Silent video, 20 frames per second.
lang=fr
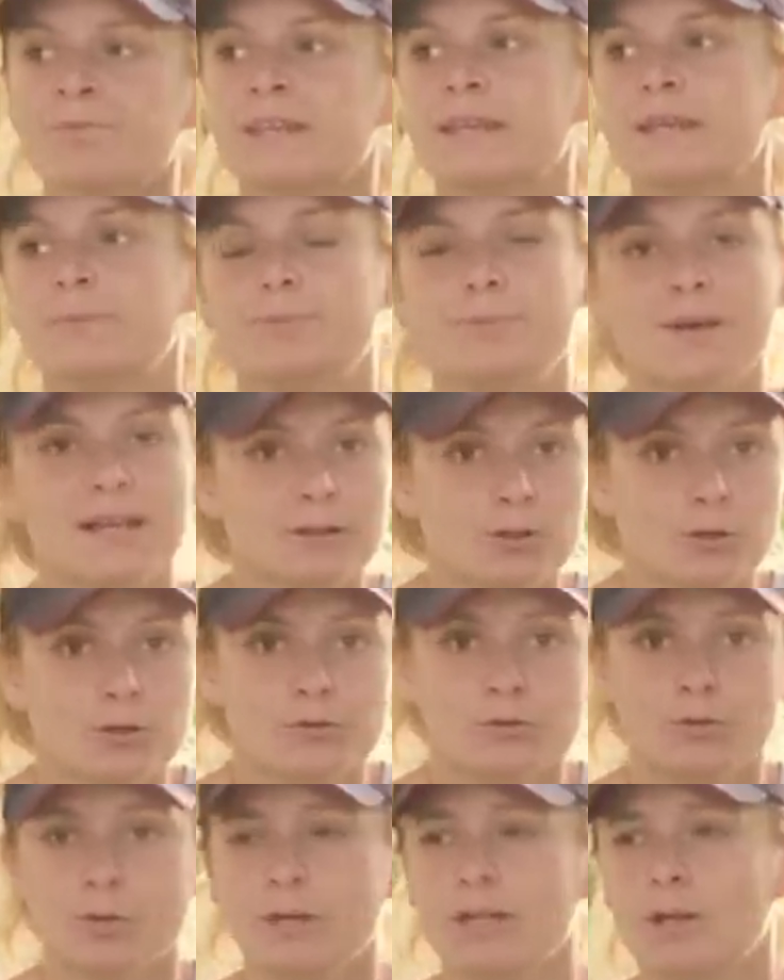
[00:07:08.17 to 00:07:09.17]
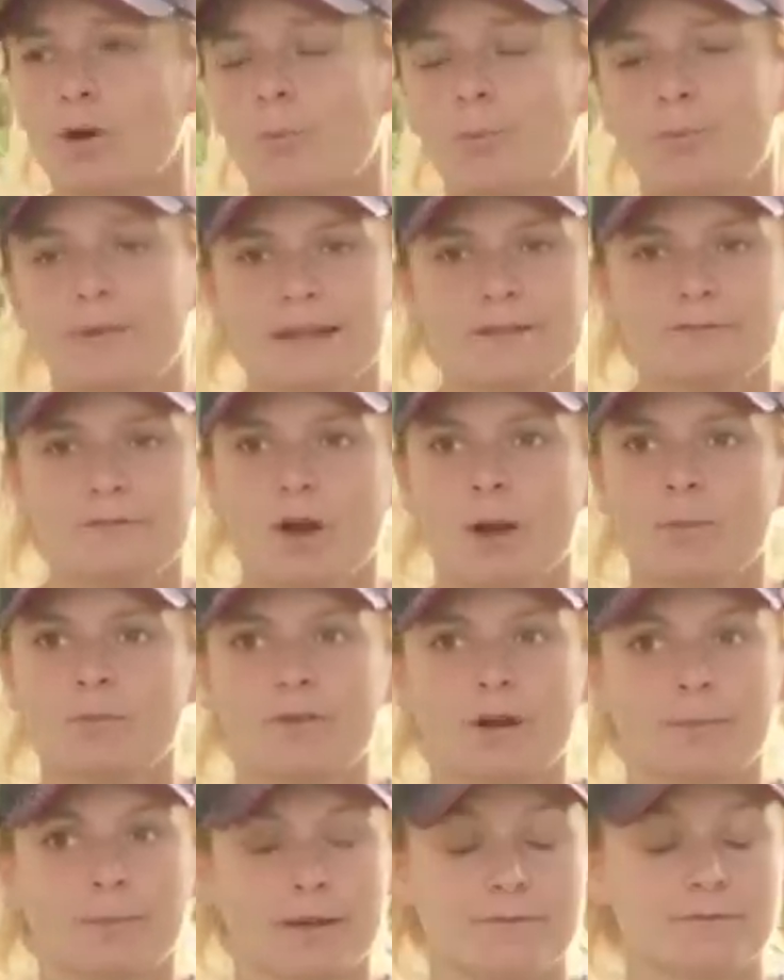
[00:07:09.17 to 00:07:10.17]
Il pète le feu. Il est en pleine forme.
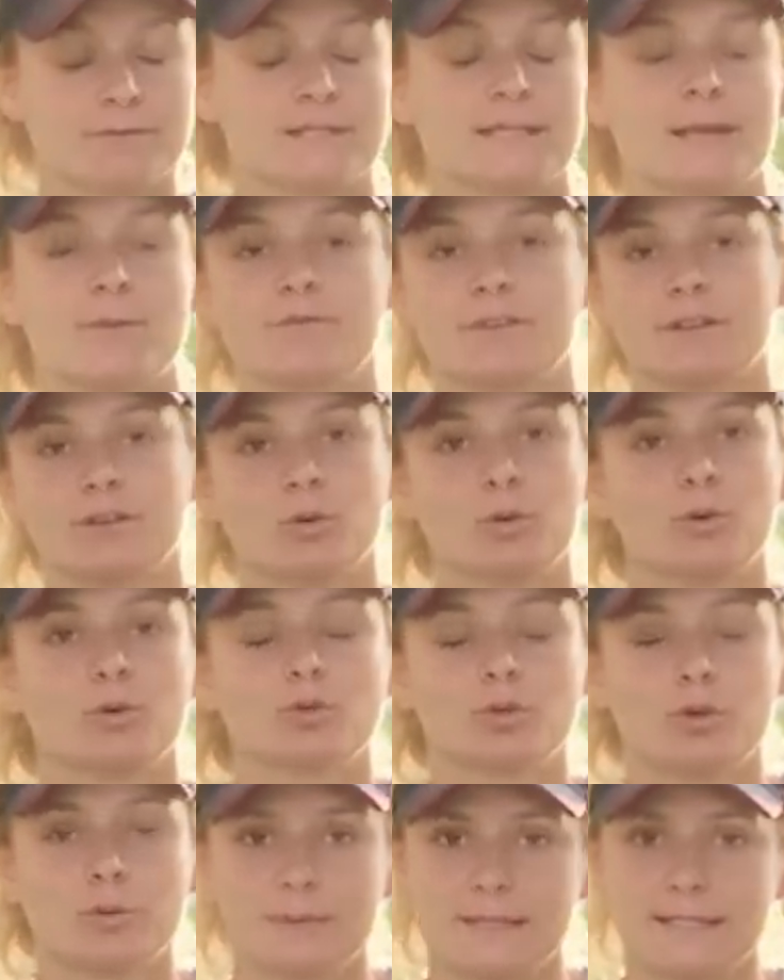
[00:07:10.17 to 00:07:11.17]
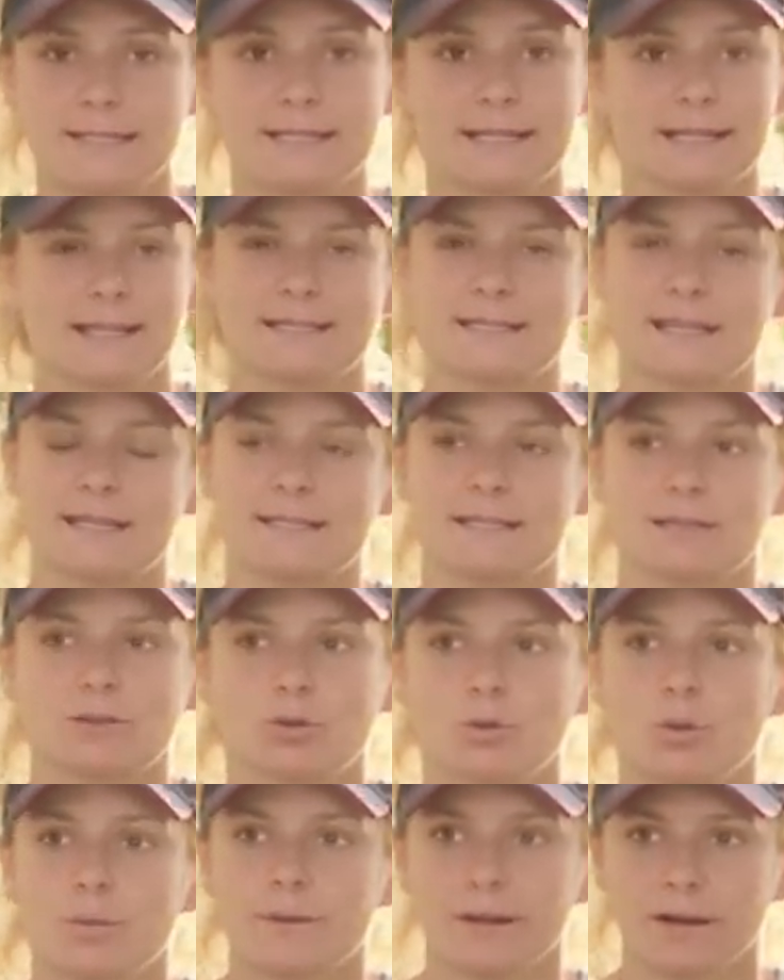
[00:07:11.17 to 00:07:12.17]
Enfin bref, ça me fait trop trop plaisir et ça, c'est
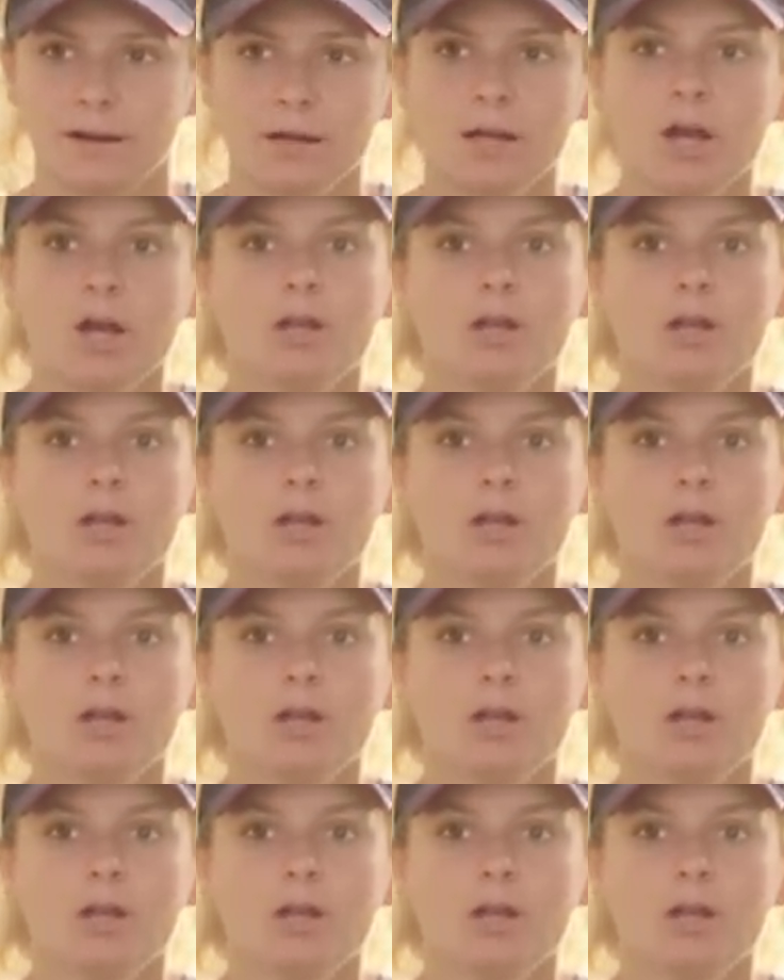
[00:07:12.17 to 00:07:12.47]
trop bien.